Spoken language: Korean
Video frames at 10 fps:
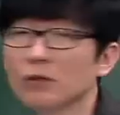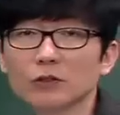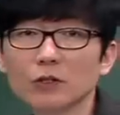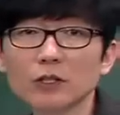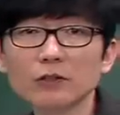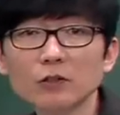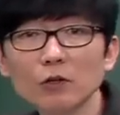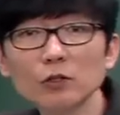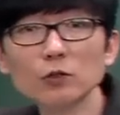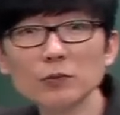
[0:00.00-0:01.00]
거죠 이래서
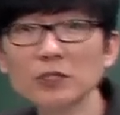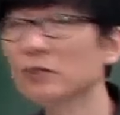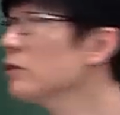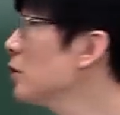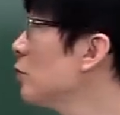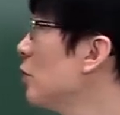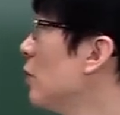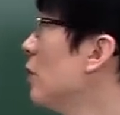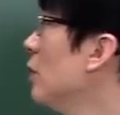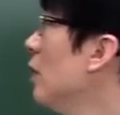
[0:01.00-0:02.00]
경기를 좀
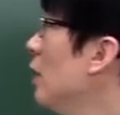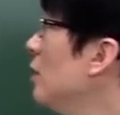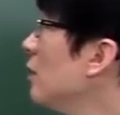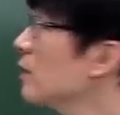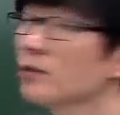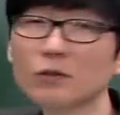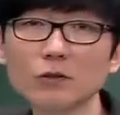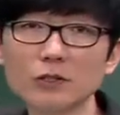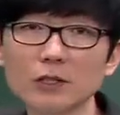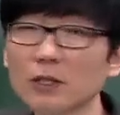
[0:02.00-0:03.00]
진정시키고요 이렇게
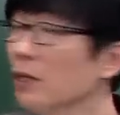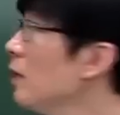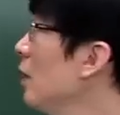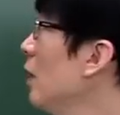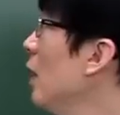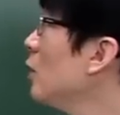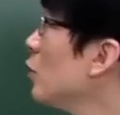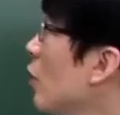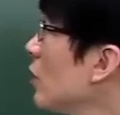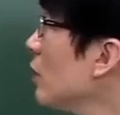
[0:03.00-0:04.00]
재정정책이야 또
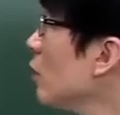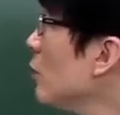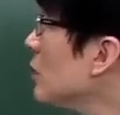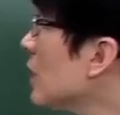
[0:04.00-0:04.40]
경기가 너무